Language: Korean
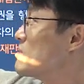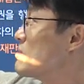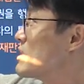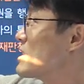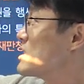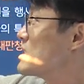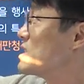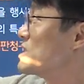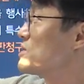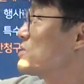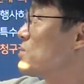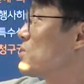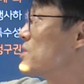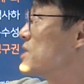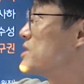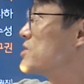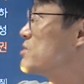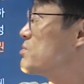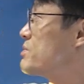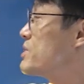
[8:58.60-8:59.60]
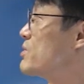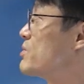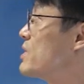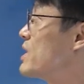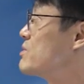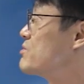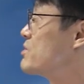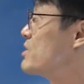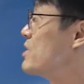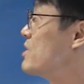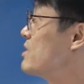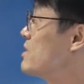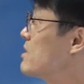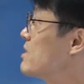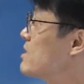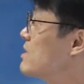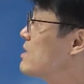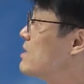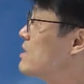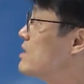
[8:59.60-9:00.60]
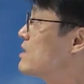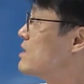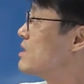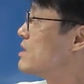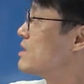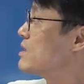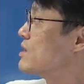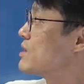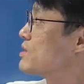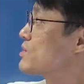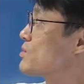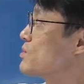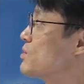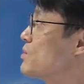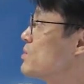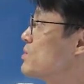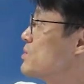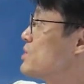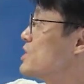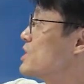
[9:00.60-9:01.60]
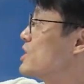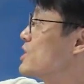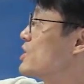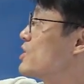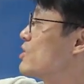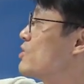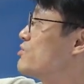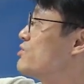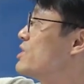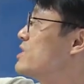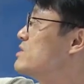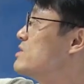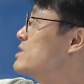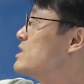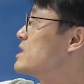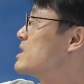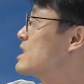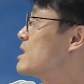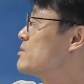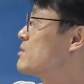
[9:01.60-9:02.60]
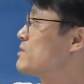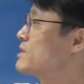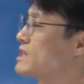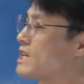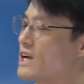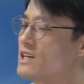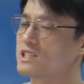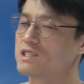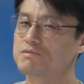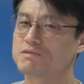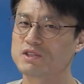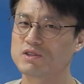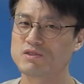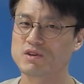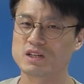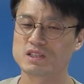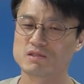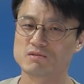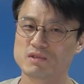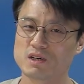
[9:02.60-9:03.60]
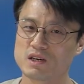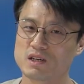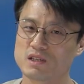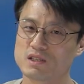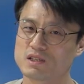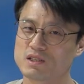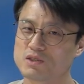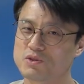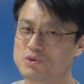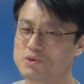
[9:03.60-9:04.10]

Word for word: 재판의 신속을 위해서 필요하고요 또 이 경우에는 대법원 단심제로 하지만